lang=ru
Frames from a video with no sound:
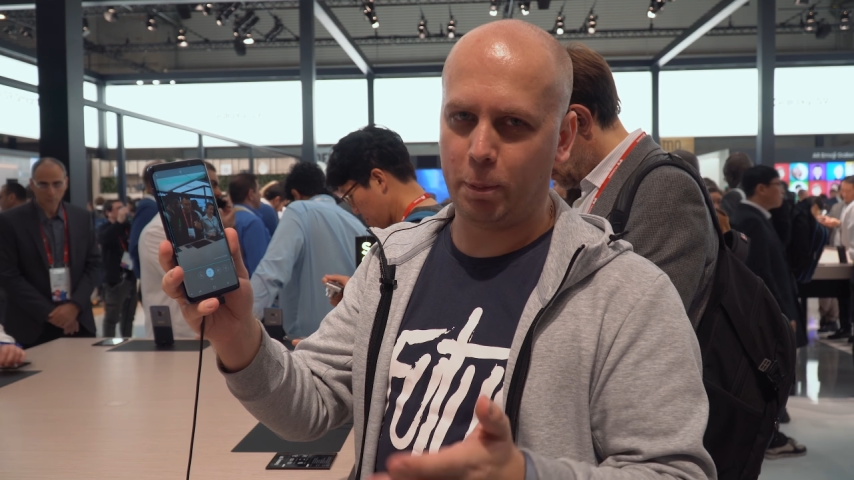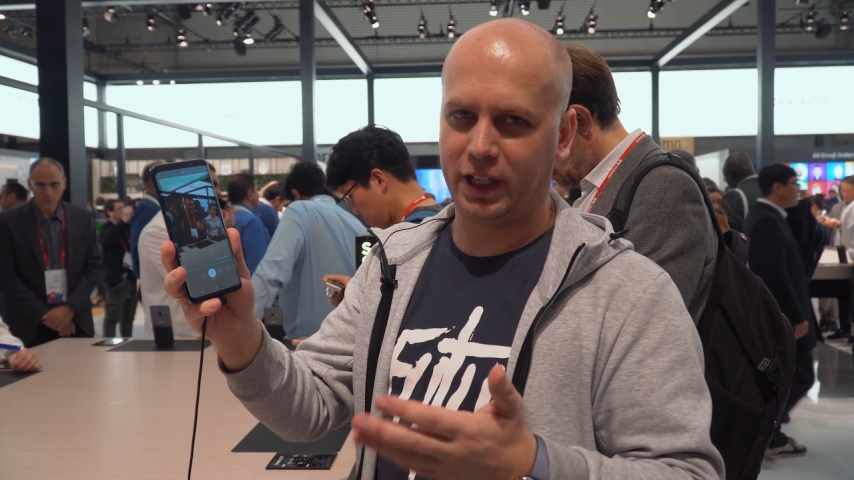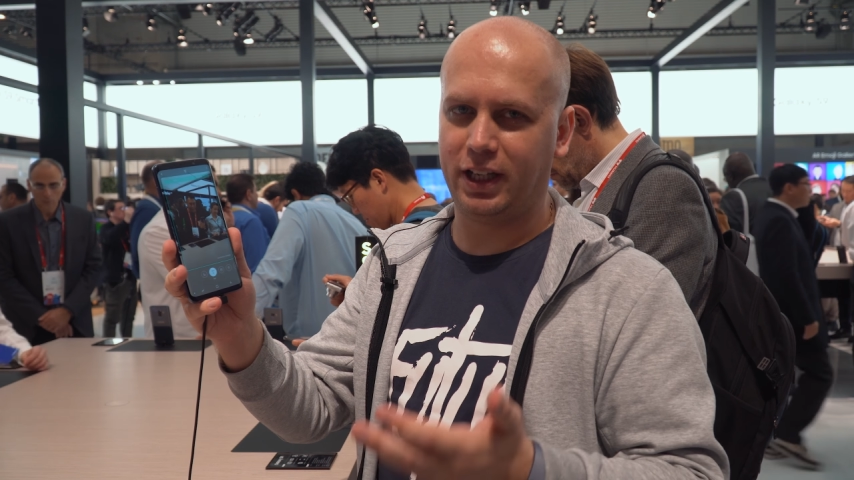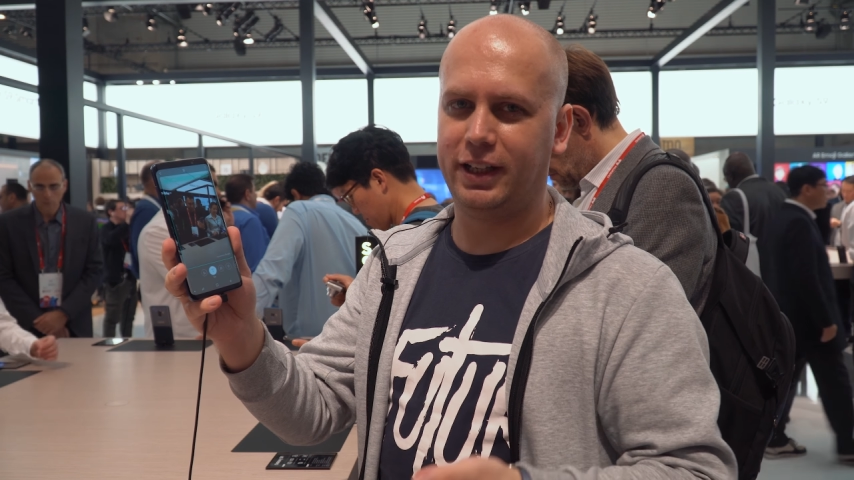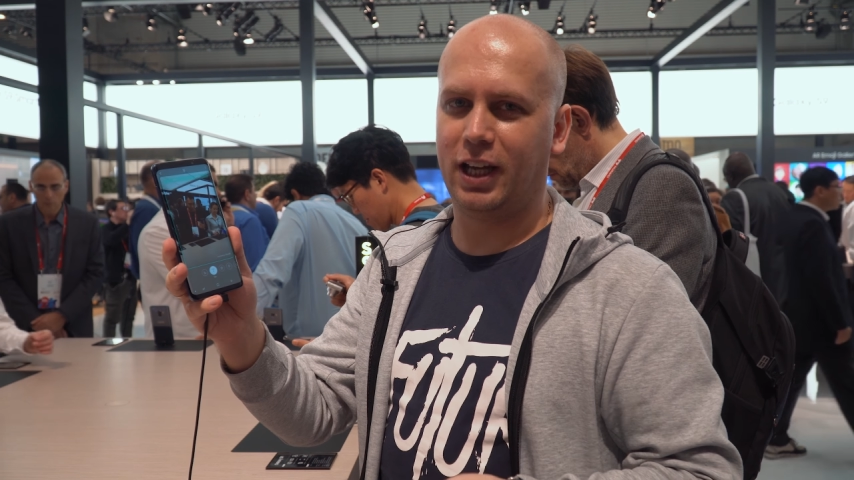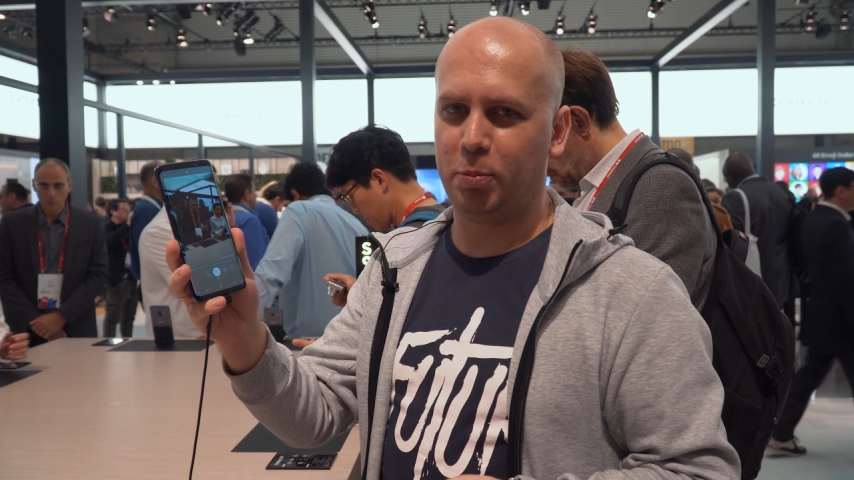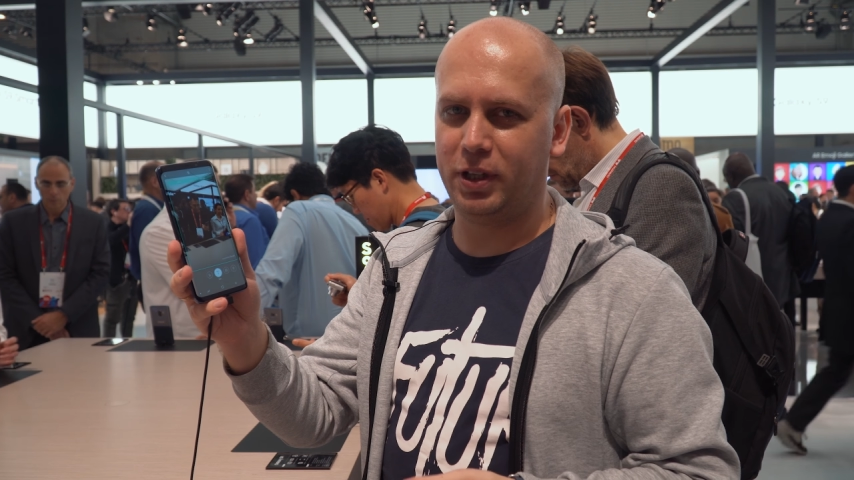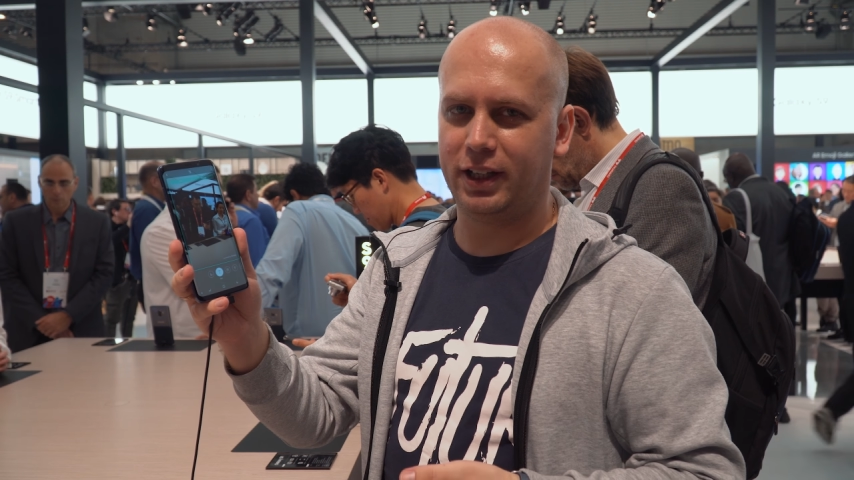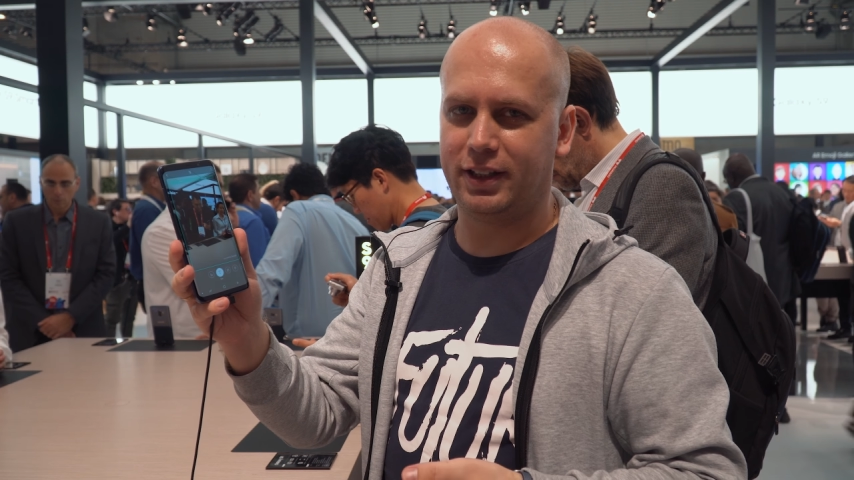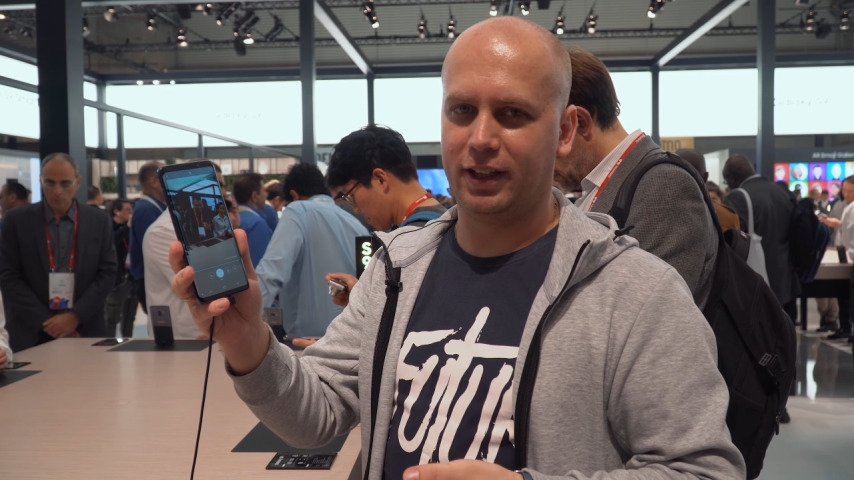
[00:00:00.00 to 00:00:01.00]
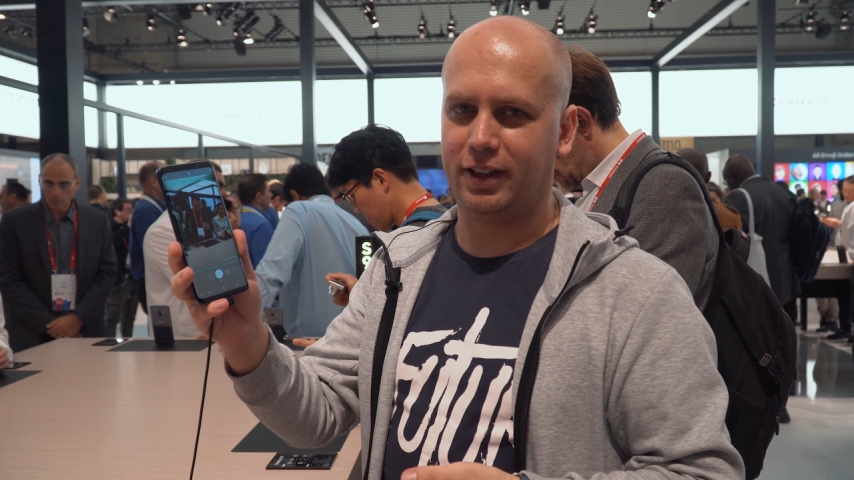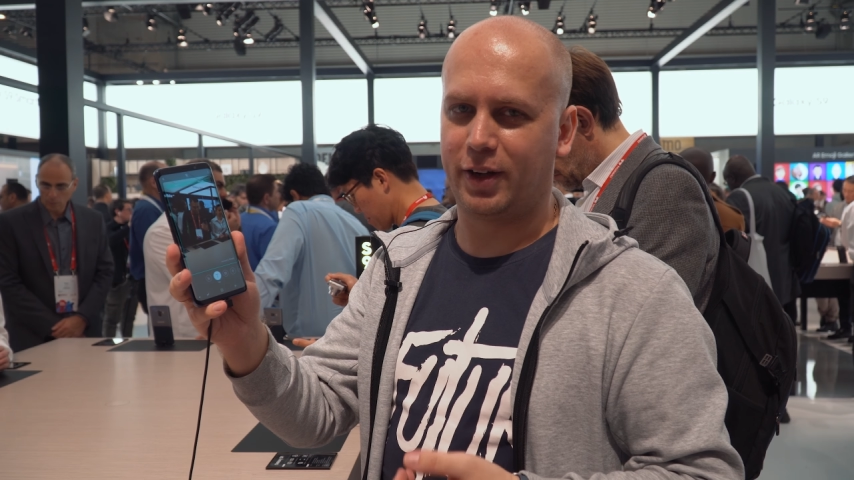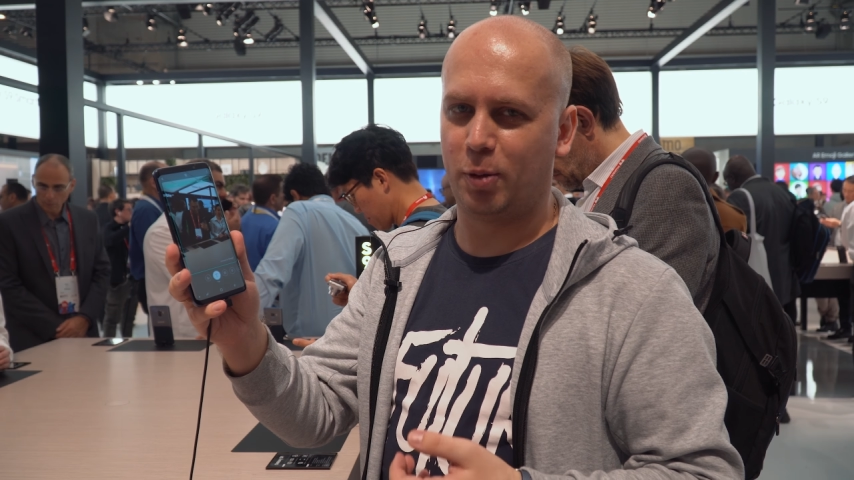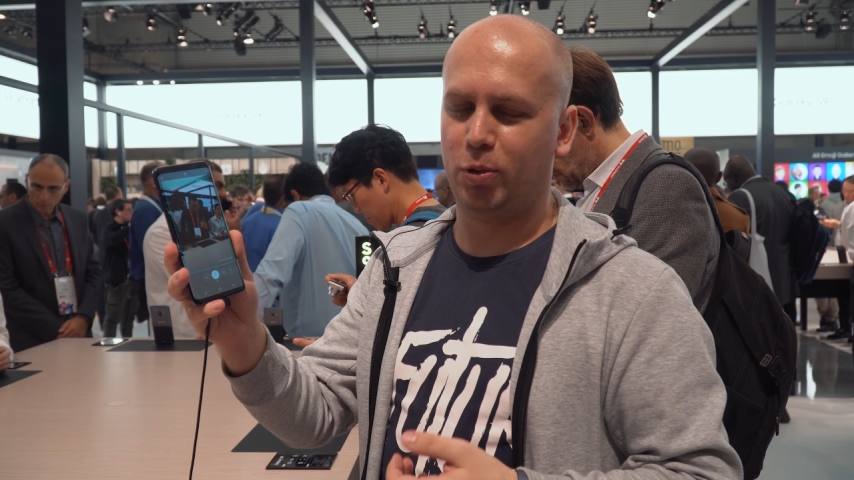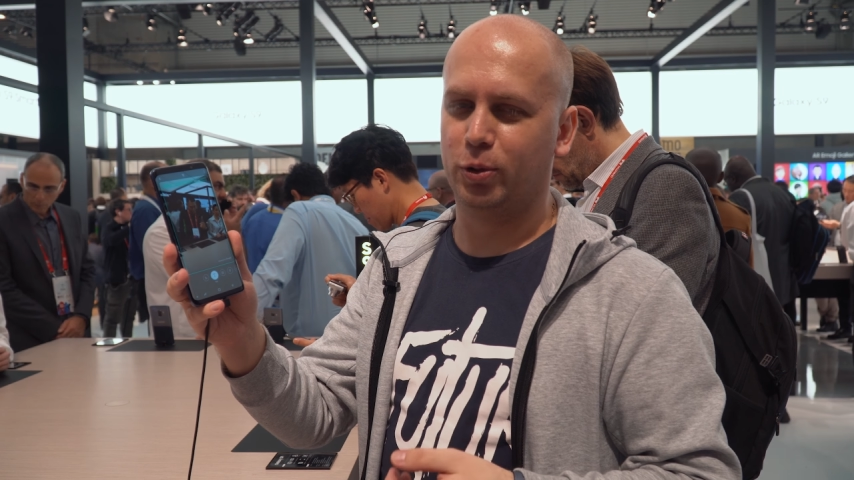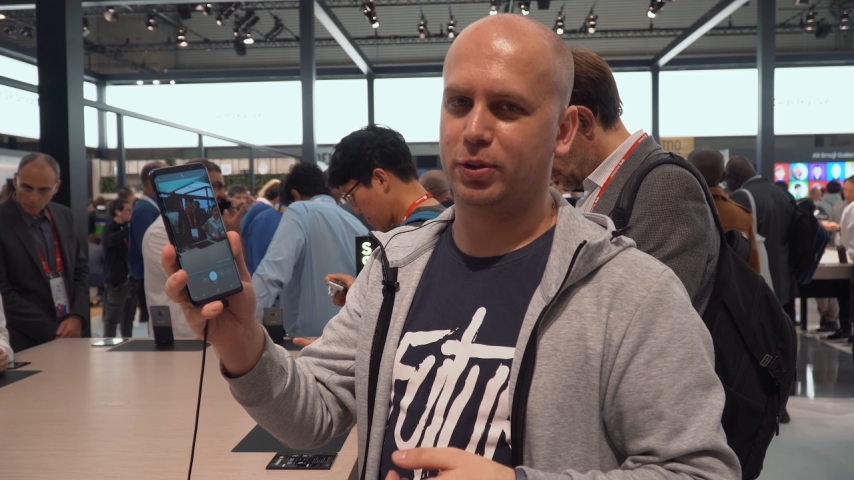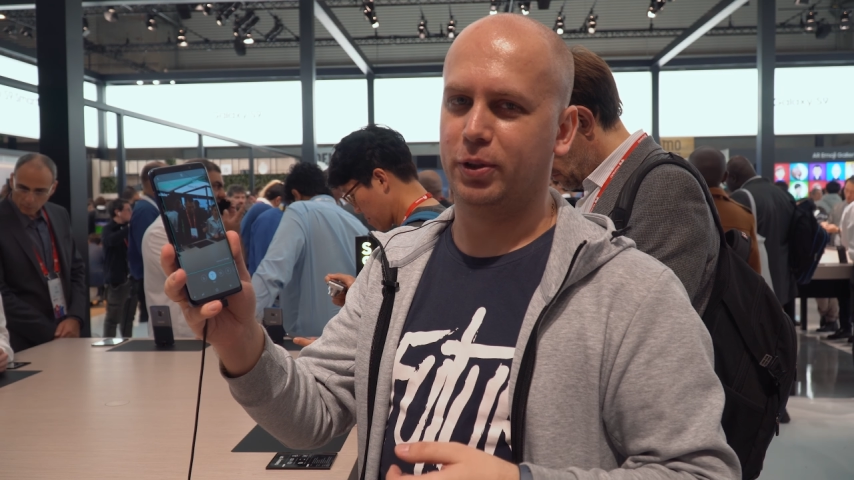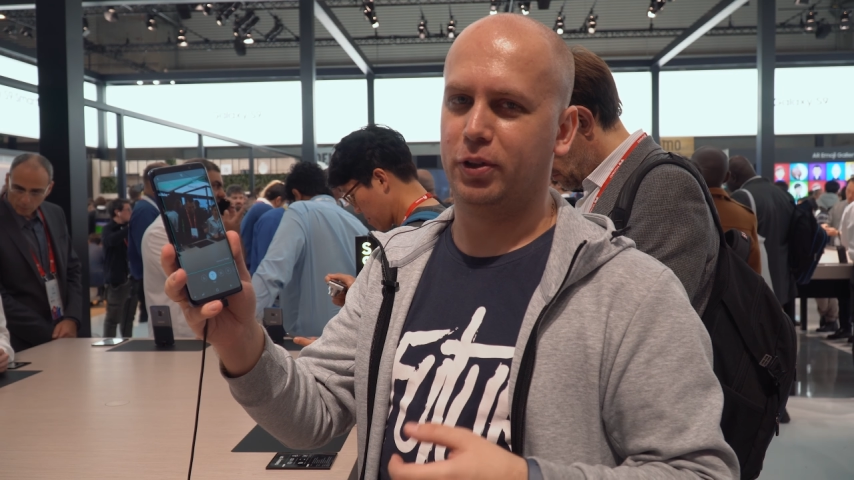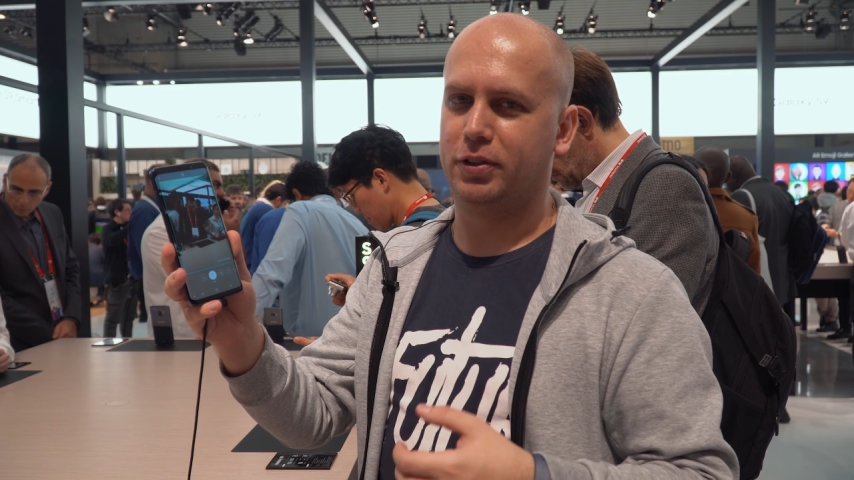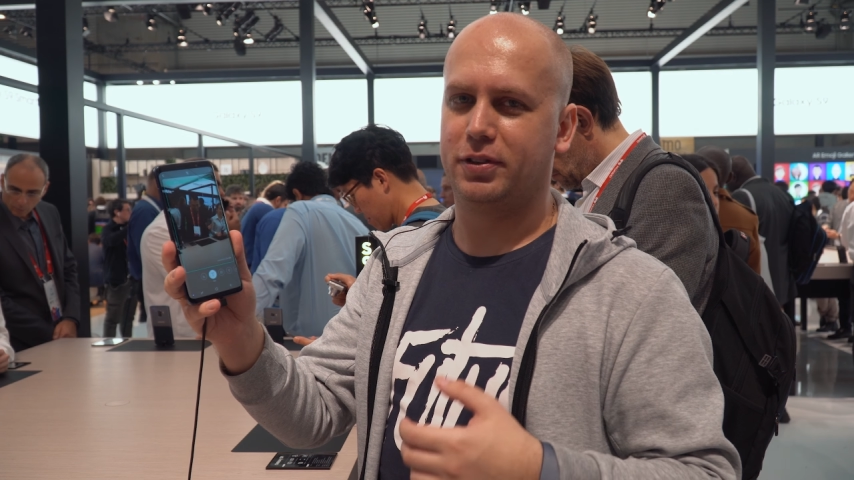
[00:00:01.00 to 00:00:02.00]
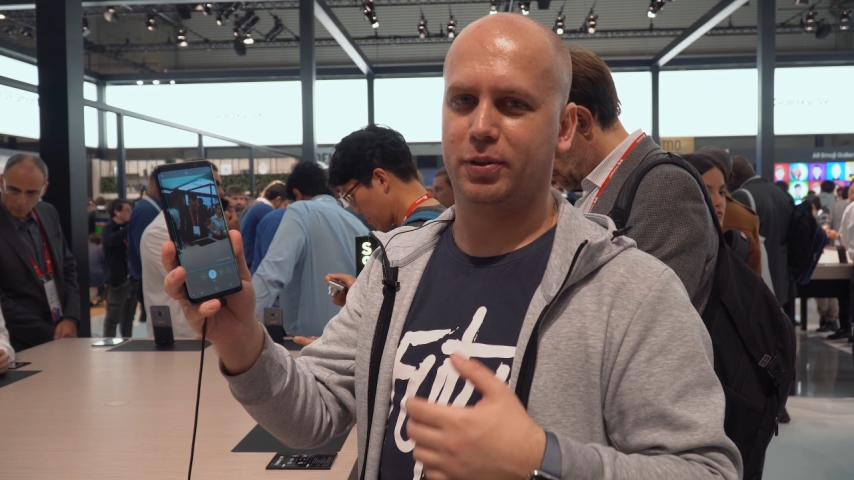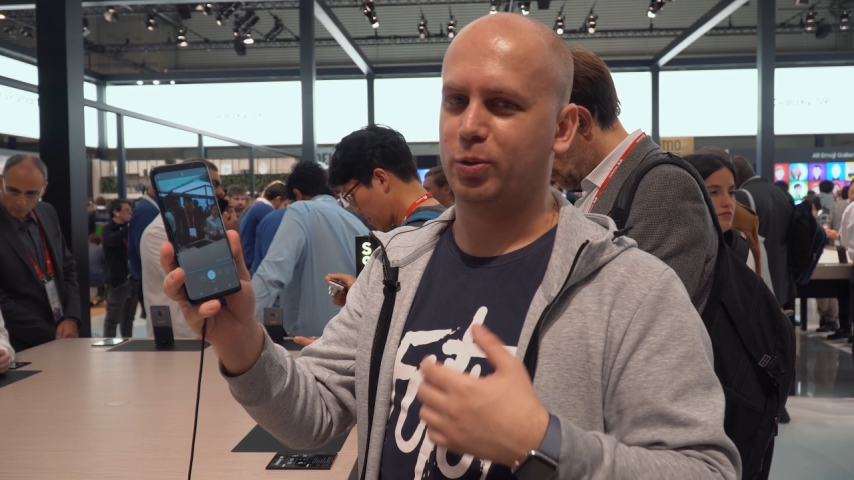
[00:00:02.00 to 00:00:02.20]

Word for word: определения объекта работают